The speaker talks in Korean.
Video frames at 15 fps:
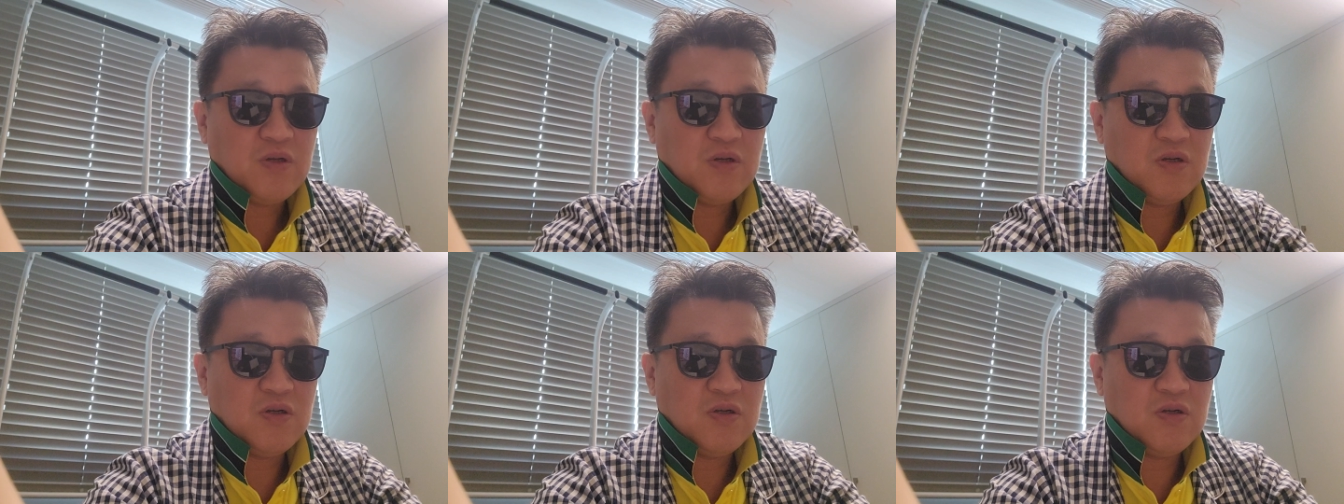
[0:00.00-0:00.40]

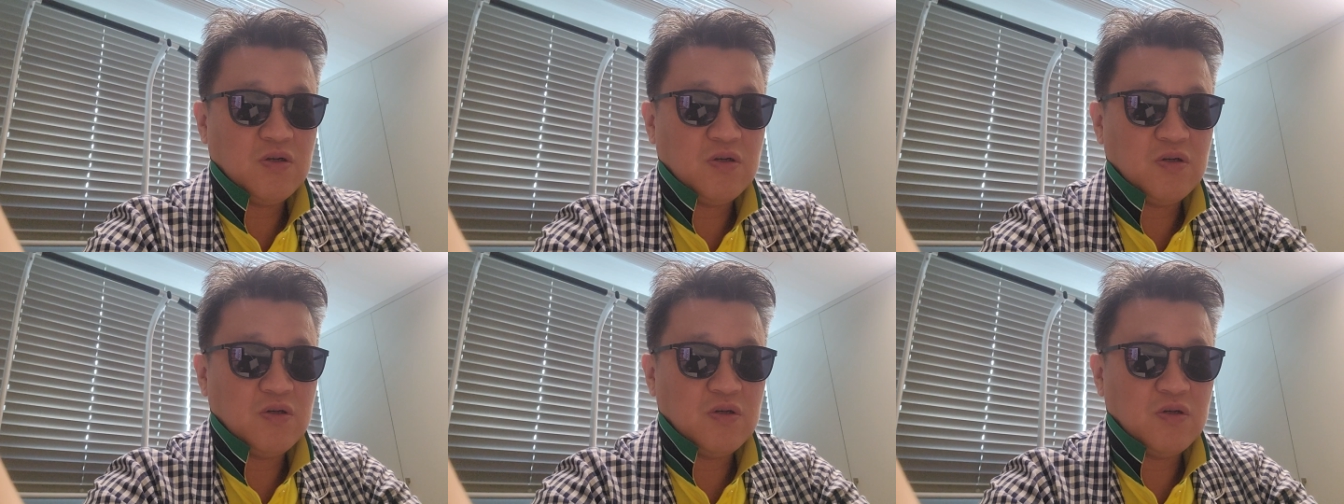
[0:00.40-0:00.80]

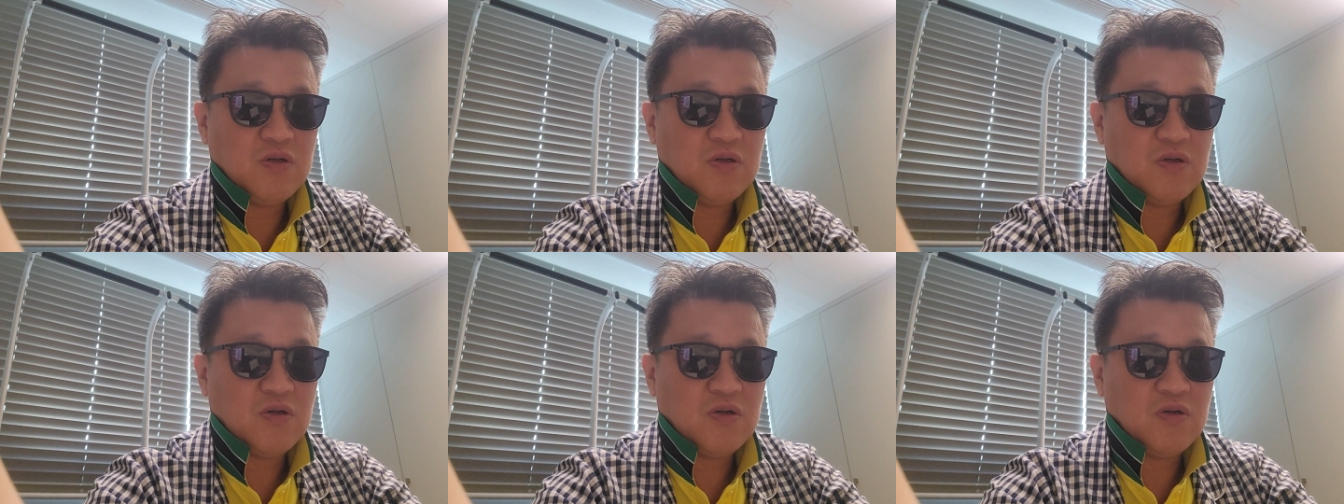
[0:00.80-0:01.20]

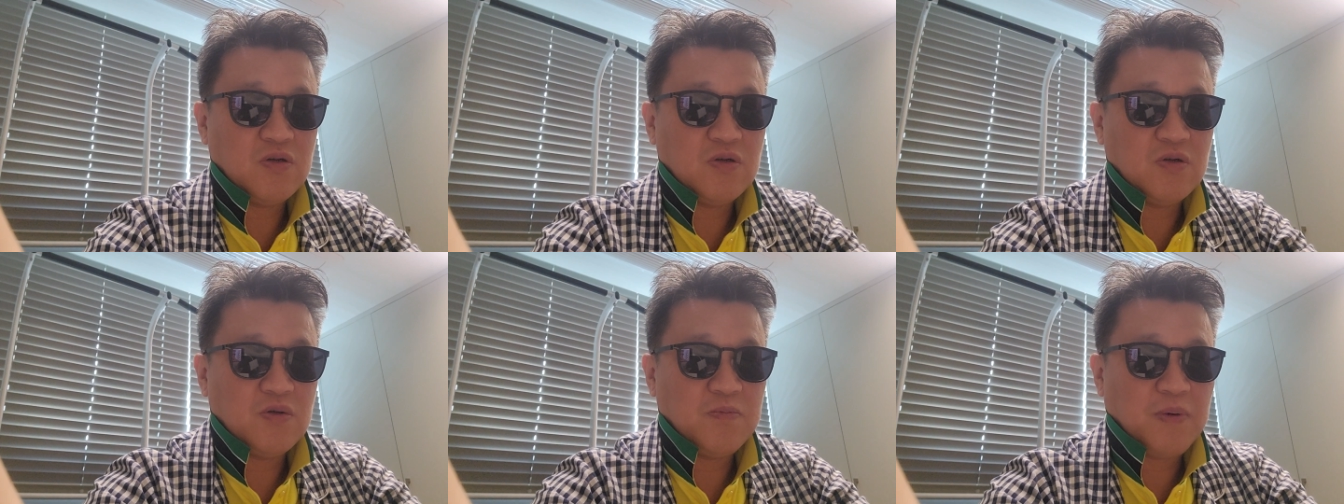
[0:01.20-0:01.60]

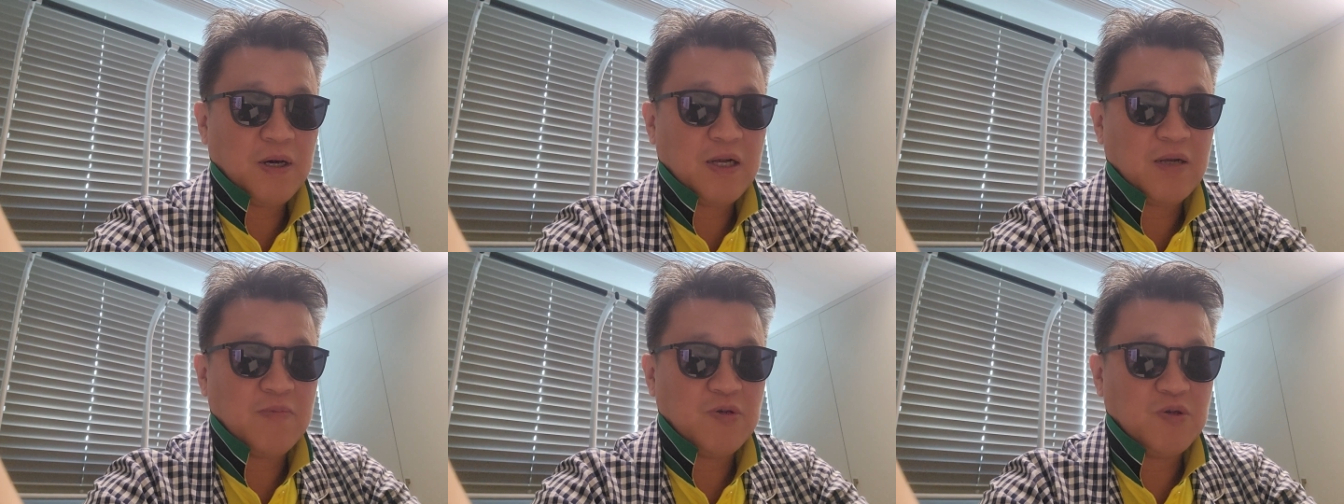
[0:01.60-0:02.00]
음그
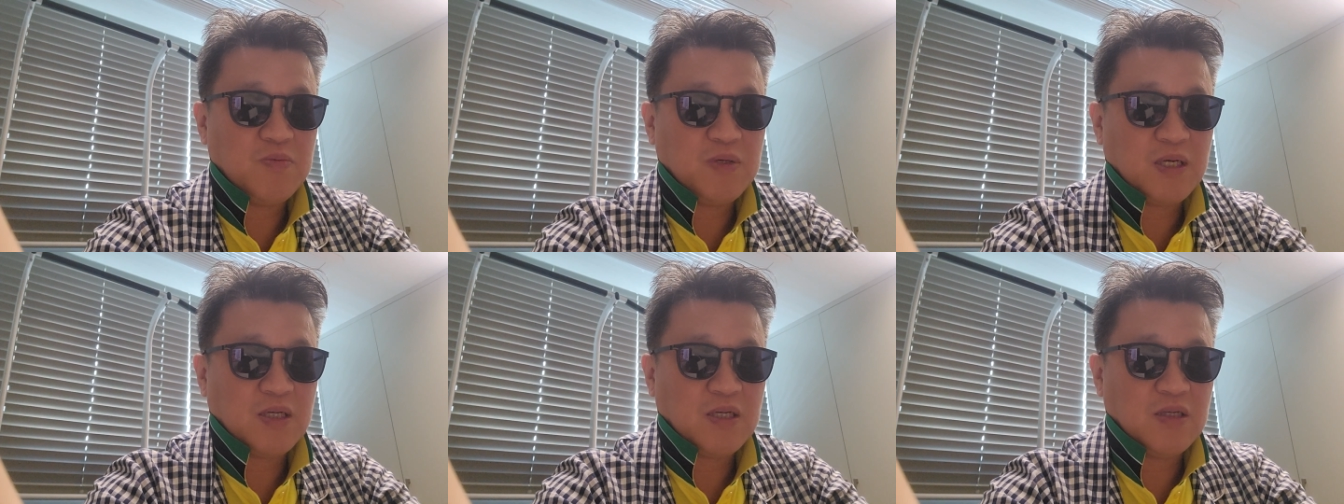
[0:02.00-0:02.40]
바람이
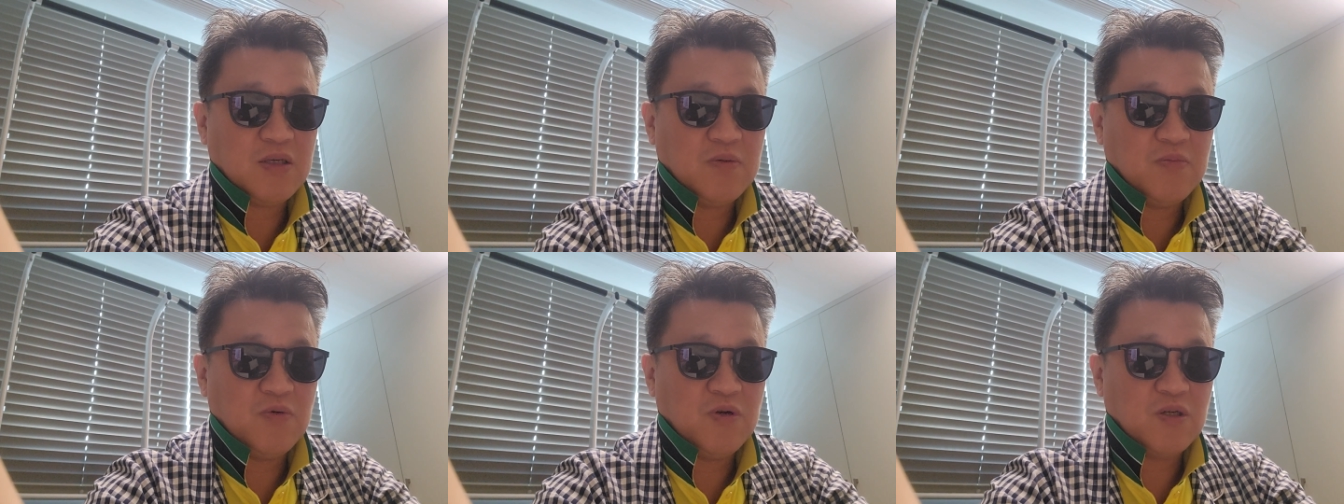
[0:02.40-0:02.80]
좀
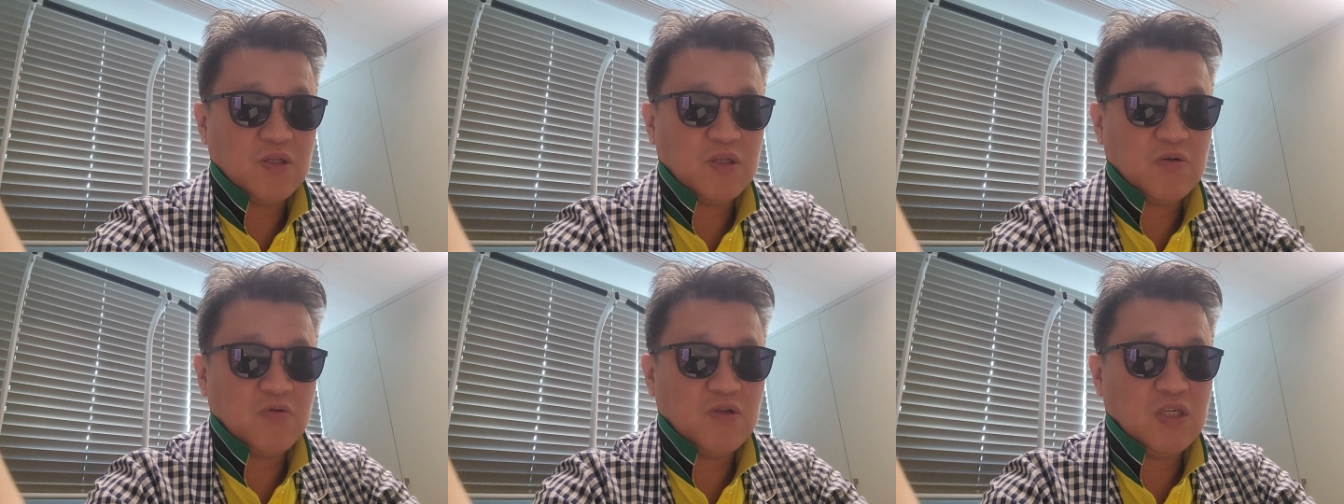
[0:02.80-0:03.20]
잦아드는
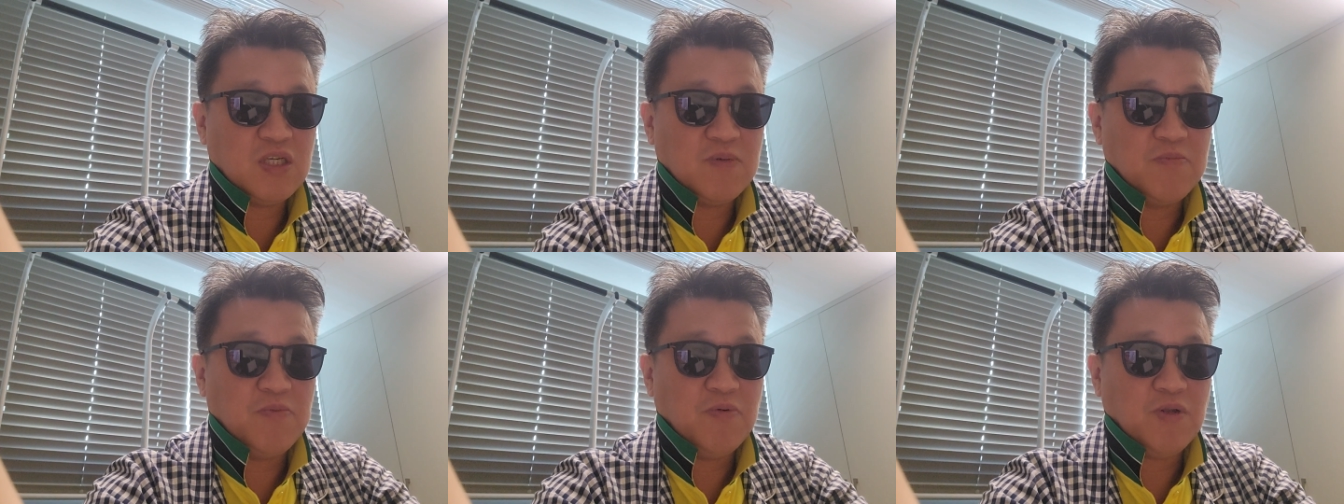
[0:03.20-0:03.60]
모양새고
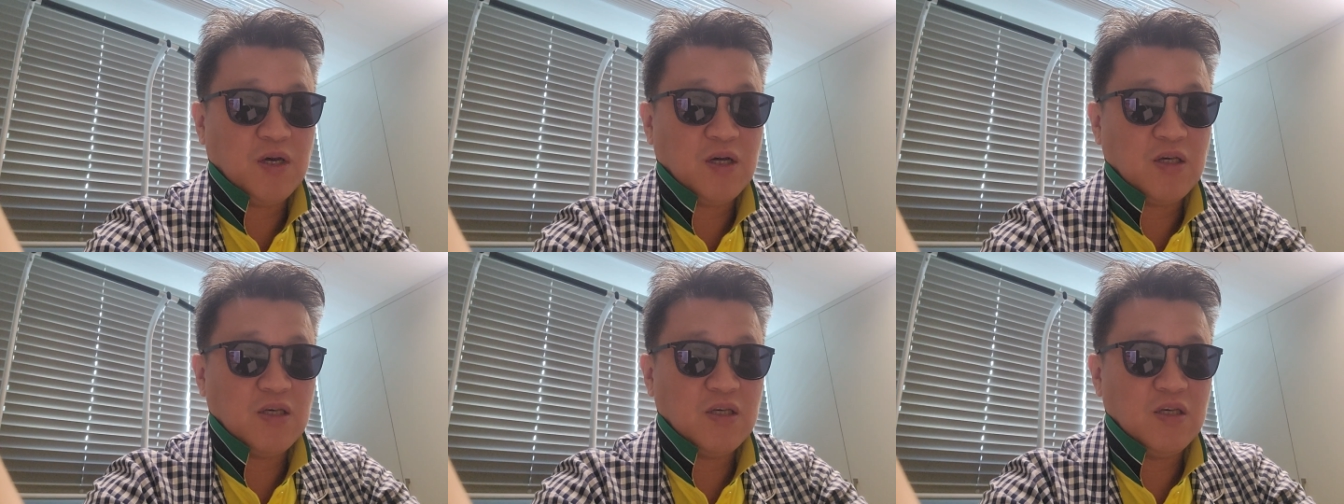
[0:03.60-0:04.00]

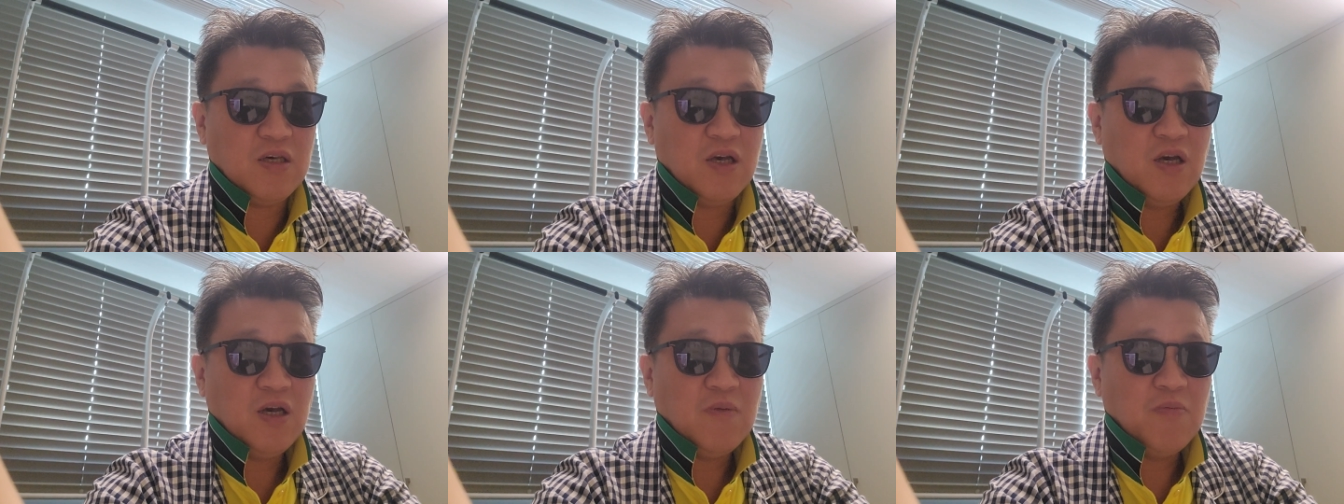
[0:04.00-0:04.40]
진보당이